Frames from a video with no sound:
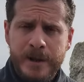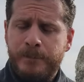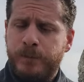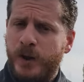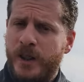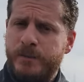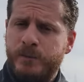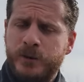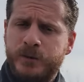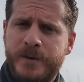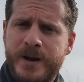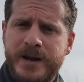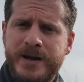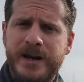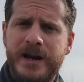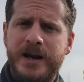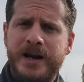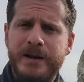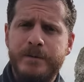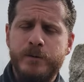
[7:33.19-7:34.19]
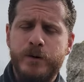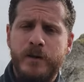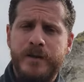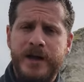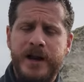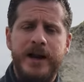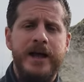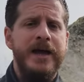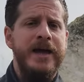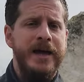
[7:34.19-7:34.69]
Podemos ver en el libro
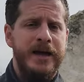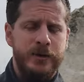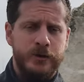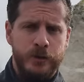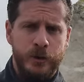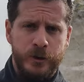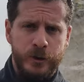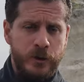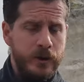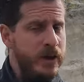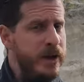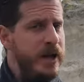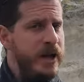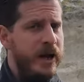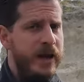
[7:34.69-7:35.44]
del Éxodo